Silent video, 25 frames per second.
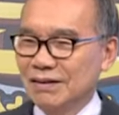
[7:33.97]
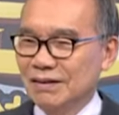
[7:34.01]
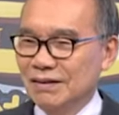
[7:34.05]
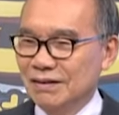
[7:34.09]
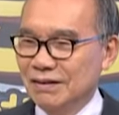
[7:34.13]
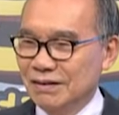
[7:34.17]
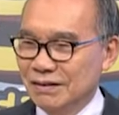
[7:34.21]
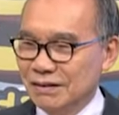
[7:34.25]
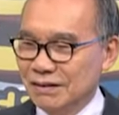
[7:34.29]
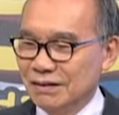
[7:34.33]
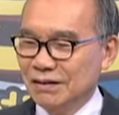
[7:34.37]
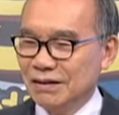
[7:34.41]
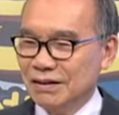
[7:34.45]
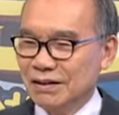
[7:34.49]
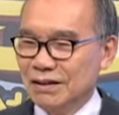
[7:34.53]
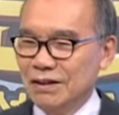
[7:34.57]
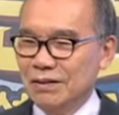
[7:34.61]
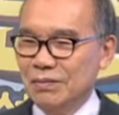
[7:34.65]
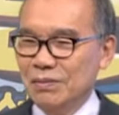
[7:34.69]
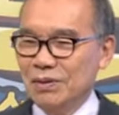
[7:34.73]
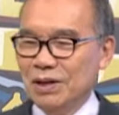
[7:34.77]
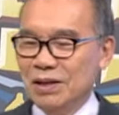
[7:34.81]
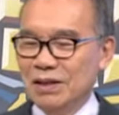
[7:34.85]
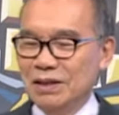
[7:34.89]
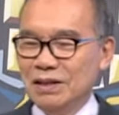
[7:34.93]
이런
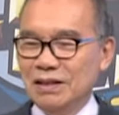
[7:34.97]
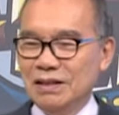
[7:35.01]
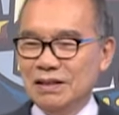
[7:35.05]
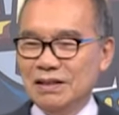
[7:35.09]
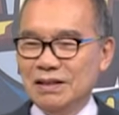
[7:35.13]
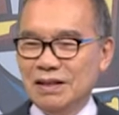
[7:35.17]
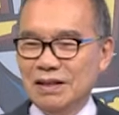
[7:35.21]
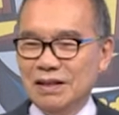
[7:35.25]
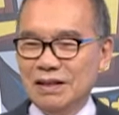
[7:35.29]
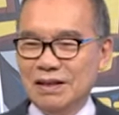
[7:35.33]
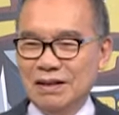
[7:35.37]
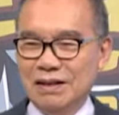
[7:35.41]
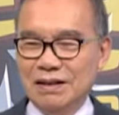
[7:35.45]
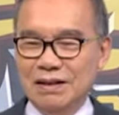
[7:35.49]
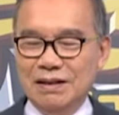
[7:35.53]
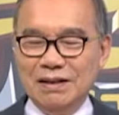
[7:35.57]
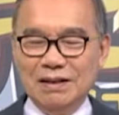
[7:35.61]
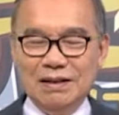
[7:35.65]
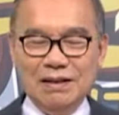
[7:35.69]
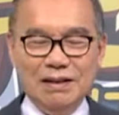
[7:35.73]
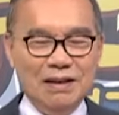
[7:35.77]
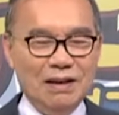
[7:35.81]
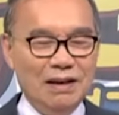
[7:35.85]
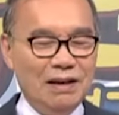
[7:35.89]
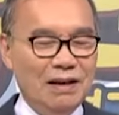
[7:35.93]
기백이 있어야
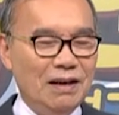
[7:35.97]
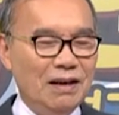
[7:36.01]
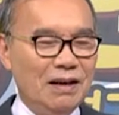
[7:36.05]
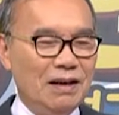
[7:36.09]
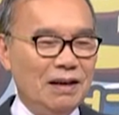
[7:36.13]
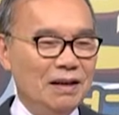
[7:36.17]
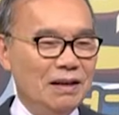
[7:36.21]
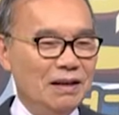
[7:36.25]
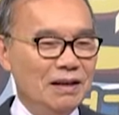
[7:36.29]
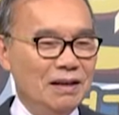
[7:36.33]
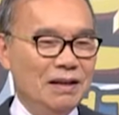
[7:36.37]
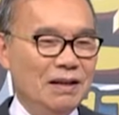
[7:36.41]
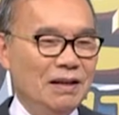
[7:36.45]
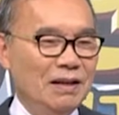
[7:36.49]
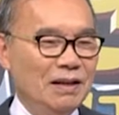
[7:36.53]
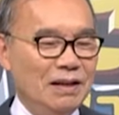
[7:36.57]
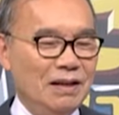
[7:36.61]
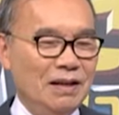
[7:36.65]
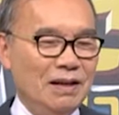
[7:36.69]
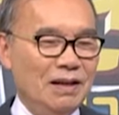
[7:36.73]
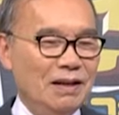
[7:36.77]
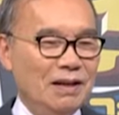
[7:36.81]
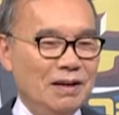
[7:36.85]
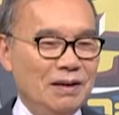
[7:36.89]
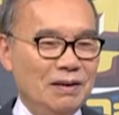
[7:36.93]
되는데
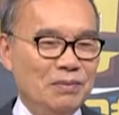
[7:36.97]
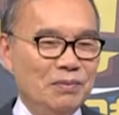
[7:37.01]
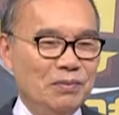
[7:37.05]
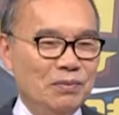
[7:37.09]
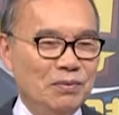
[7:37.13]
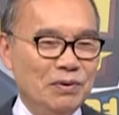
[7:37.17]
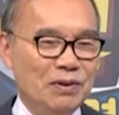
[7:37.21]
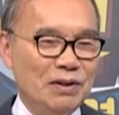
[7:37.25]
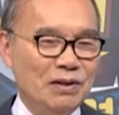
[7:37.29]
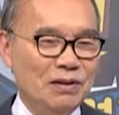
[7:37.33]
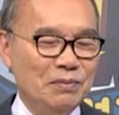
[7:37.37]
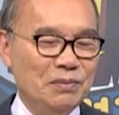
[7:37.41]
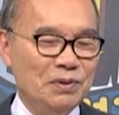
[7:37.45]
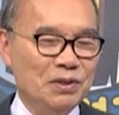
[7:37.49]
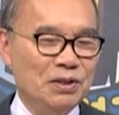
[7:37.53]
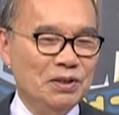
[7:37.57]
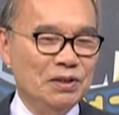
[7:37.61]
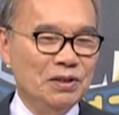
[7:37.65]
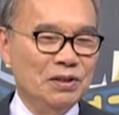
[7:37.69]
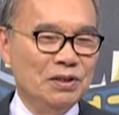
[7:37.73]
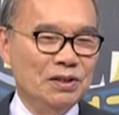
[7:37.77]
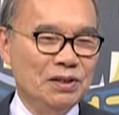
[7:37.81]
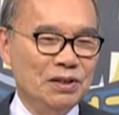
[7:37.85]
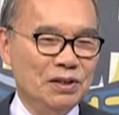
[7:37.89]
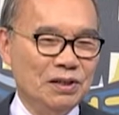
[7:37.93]
아브라함의
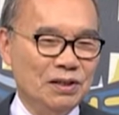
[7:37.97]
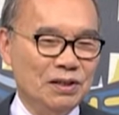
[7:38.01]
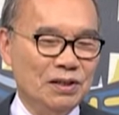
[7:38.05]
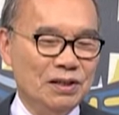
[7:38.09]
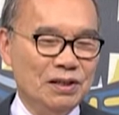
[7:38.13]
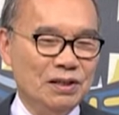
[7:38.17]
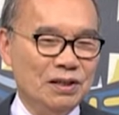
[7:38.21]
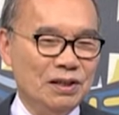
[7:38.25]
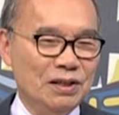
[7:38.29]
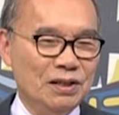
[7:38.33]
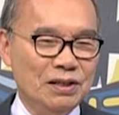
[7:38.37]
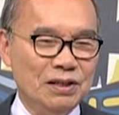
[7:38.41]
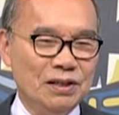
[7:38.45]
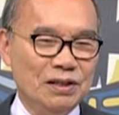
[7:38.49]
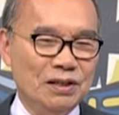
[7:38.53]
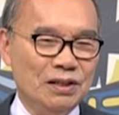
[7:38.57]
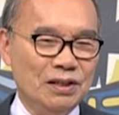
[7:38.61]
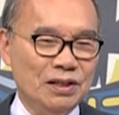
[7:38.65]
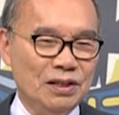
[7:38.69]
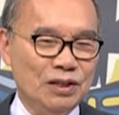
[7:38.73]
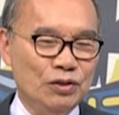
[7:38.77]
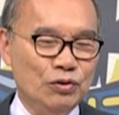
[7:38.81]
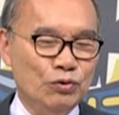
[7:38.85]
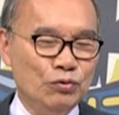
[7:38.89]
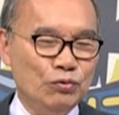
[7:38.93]
성격이
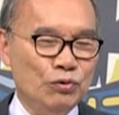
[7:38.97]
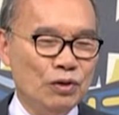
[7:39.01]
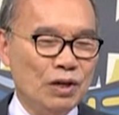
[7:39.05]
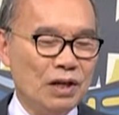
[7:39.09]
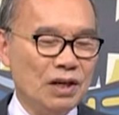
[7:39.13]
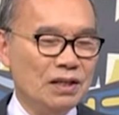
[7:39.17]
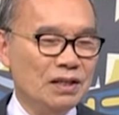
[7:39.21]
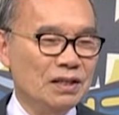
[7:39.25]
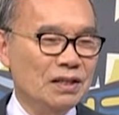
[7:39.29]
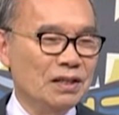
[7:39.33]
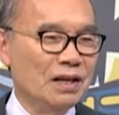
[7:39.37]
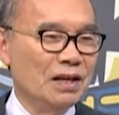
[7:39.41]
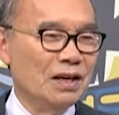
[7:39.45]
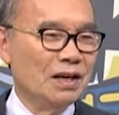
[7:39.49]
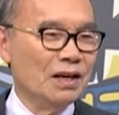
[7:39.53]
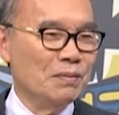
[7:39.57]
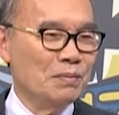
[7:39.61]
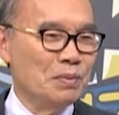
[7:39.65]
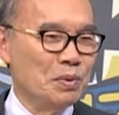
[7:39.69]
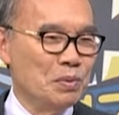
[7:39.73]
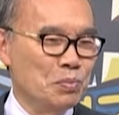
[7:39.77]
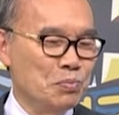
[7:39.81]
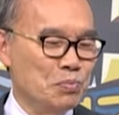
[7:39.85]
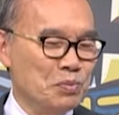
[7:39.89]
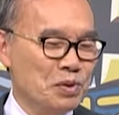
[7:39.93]
굉장히 유한
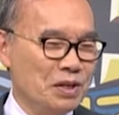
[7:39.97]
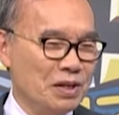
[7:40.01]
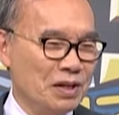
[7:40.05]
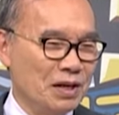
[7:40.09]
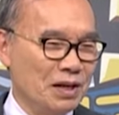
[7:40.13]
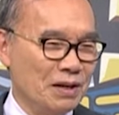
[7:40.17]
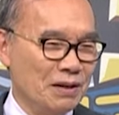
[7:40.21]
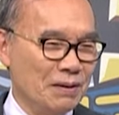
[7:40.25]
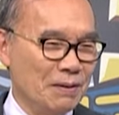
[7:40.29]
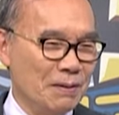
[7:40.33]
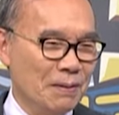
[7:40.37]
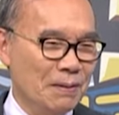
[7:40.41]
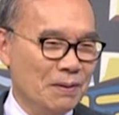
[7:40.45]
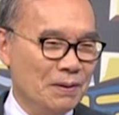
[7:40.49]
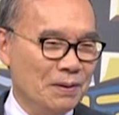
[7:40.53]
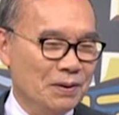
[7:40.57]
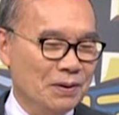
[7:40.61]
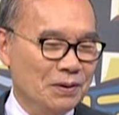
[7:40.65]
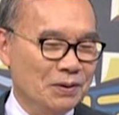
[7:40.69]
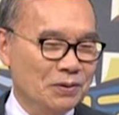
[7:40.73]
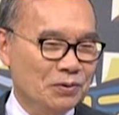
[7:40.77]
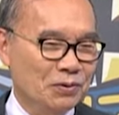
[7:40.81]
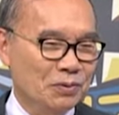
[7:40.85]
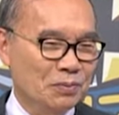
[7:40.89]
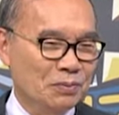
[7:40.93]
사람입니다.
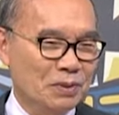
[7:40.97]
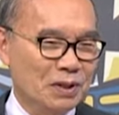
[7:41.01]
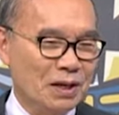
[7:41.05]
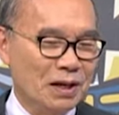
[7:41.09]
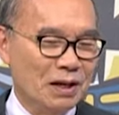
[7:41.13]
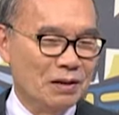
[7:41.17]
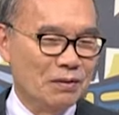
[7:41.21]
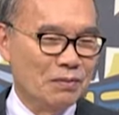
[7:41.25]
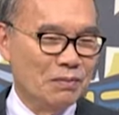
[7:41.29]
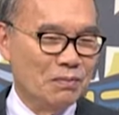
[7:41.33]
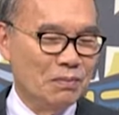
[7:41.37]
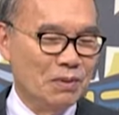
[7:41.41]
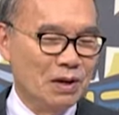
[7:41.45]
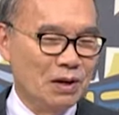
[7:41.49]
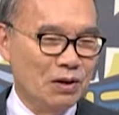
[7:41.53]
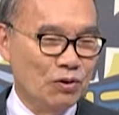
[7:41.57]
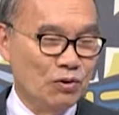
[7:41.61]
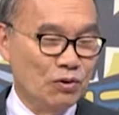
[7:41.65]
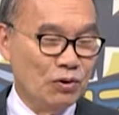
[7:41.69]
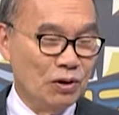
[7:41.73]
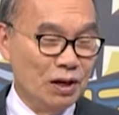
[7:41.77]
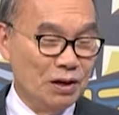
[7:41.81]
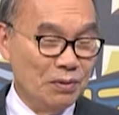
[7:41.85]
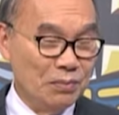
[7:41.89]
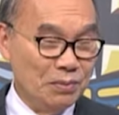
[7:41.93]
좀 다른
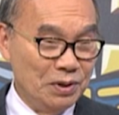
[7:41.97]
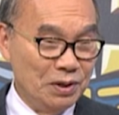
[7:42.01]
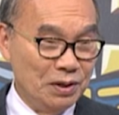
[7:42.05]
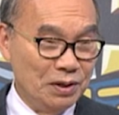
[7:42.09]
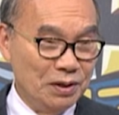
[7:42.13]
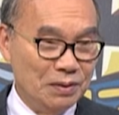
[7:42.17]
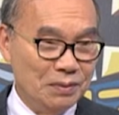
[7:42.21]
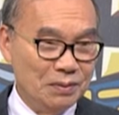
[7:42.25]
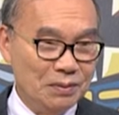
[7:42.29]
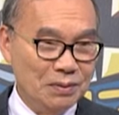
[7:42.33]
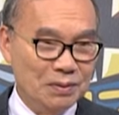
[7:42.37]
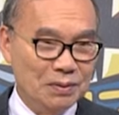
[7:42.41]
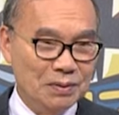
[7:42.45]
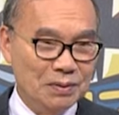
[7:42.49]
말로 하면은